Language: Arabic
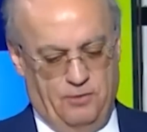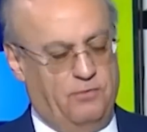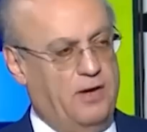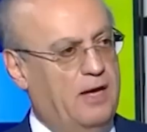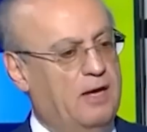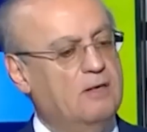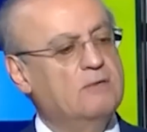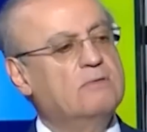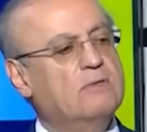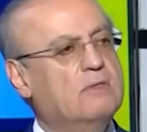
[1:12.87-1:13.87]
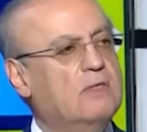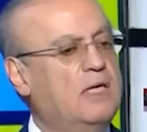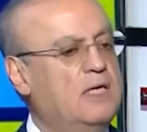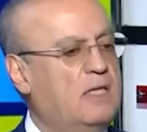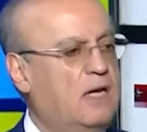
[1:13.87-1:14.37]

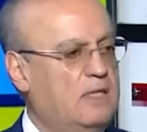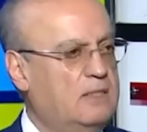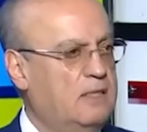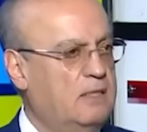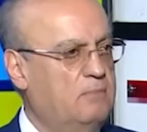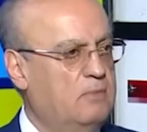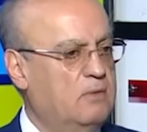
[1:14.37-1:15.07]
فهذا الحساب